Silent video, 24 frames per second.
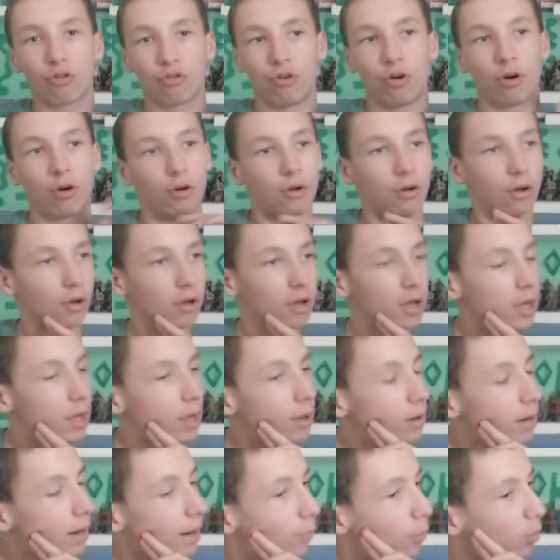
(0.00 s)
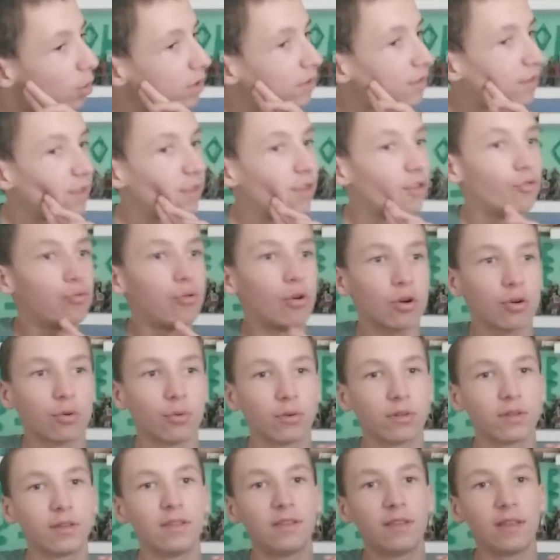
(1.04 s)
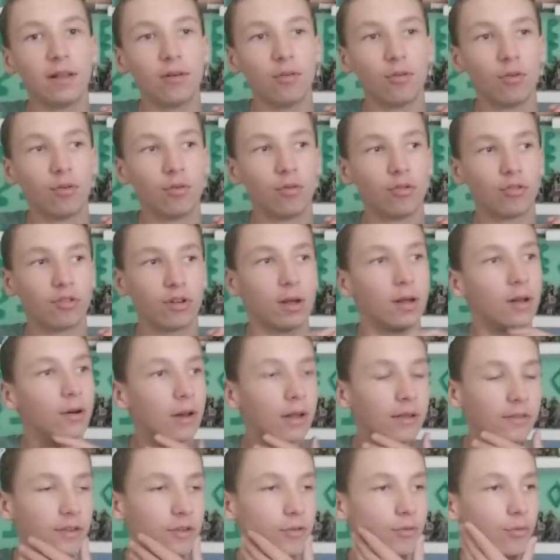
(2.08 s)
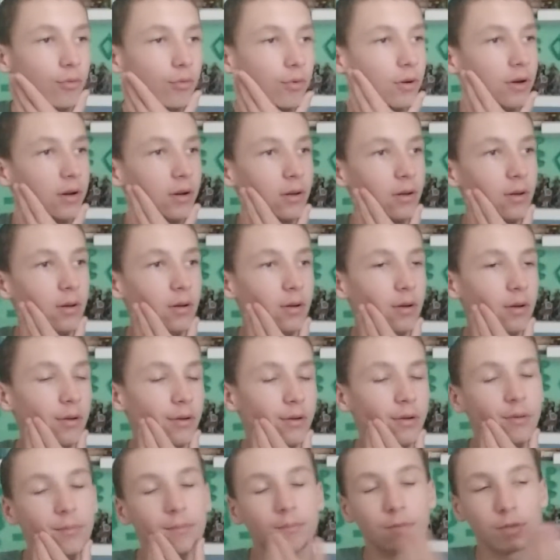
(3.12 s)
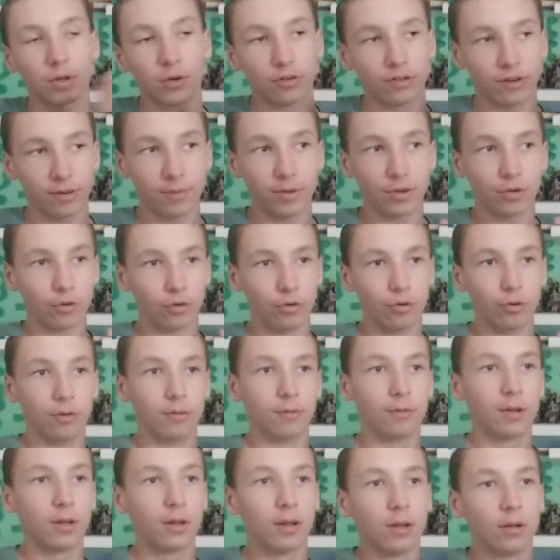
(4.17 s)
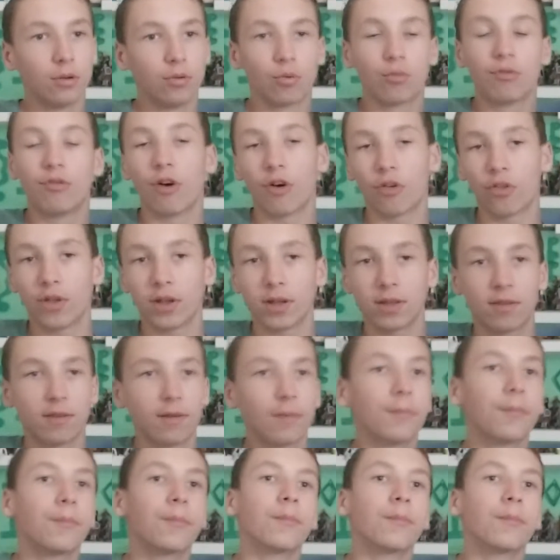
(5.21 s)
Genre, euh, la moitié des joueurs qui ont quitté le, la saison, le, le, chapitre 2, donc Fortnite.